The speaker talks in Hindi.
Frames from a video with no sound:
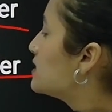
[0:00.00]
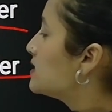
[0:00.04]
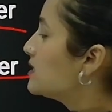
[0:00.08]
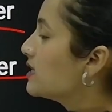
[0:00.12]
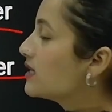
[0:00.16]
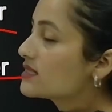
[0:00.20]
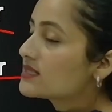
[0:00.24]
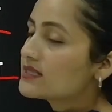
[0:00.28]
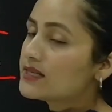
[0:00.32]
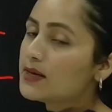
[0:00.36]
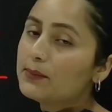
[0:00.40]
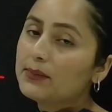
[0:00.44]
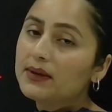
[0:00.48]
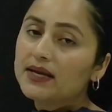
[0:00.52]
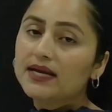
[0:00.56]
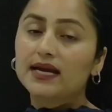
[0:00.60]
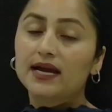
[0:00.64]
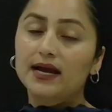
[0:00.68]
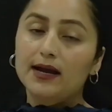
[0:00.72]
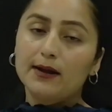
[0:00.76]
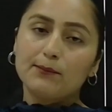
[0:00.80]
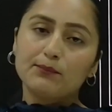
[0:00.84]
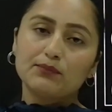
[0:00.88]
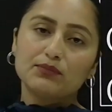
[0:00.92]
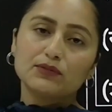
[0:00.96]
या सभी
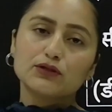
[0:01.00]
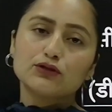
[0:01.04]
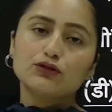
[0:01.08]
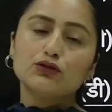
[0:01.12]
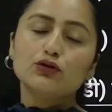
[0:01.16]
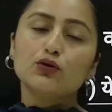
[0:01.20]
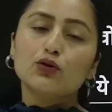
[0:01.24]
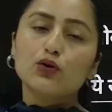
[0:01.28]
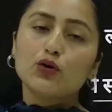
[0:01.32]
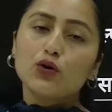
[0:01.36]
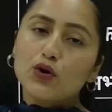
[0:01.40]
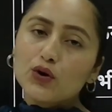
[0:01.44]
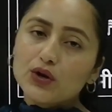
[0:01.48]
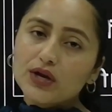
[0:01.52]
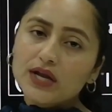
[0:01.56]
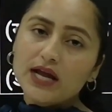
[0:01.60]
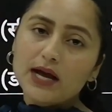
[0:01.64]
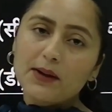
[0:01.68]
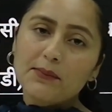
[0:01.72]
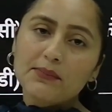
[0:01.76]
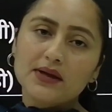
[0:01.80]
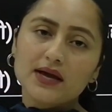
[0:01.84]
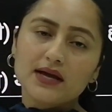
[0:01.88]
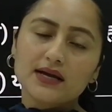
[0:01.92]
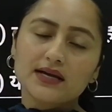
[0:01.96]
है तो कौन है
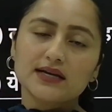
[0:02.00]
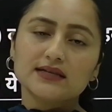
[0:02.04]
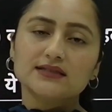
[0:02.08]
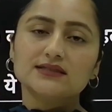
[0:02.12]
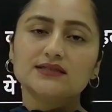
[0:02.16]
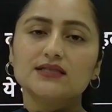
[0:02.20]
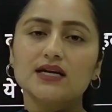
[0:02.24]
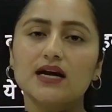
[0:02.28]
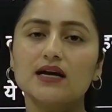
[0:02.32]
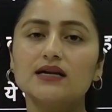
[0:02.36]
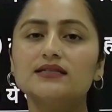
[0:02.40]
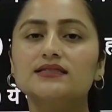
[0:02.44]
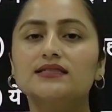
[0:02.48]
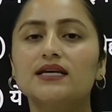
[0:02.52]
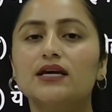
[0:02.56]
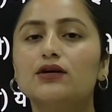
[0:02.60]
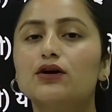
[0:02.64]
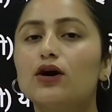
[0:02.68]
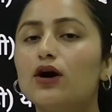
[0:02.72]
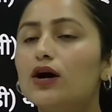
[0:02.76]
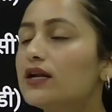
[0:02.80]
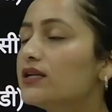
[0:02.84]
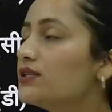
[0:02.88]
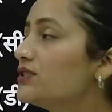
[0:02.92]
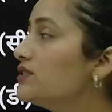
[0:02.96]
आपके गेस्टाल
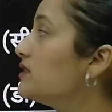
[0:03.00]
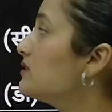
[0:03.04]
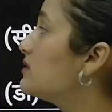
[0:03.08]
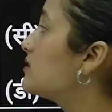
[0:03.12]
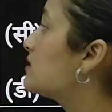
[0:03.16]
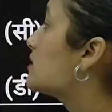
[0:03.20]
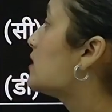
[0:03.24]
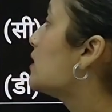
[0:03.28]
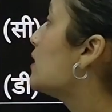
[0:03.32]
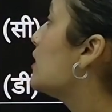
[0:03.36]
साइकोलॉजिस्ट